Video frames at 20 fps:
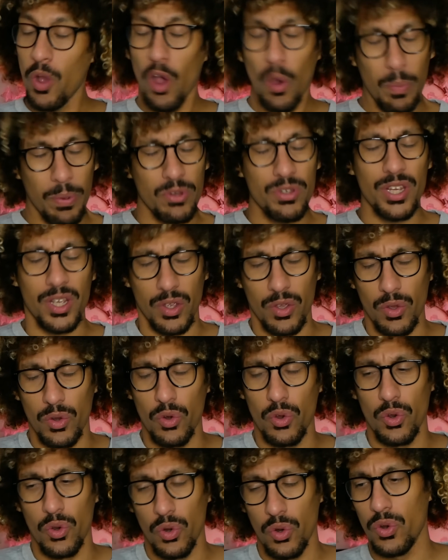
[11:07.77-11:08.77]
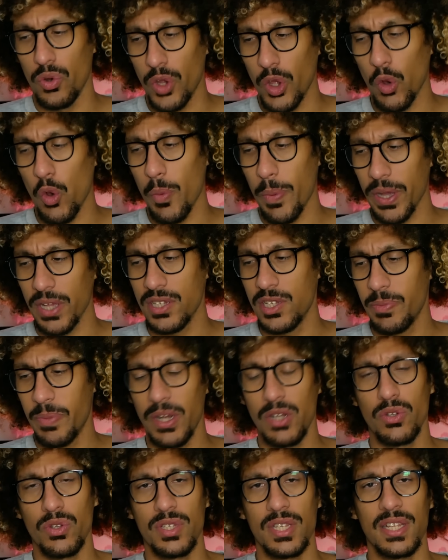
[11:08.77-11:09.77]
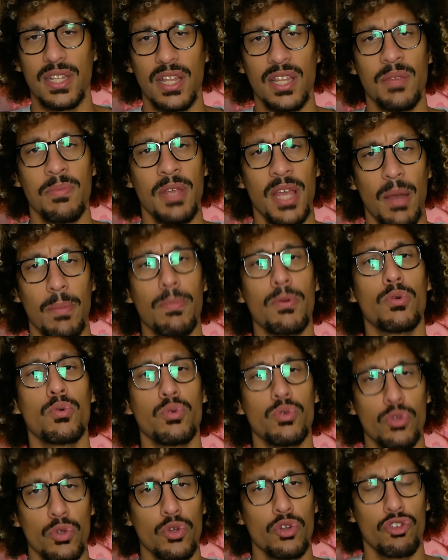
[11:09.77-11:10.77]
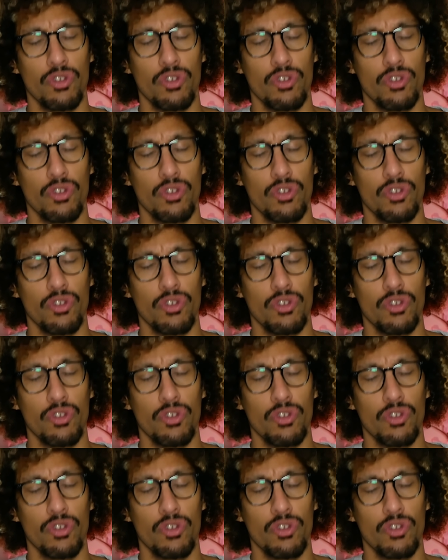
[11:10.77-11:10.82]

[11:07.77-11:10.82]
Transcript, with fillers: Ouais, on peut dire que le, héros principal de cet animé a beaucoup de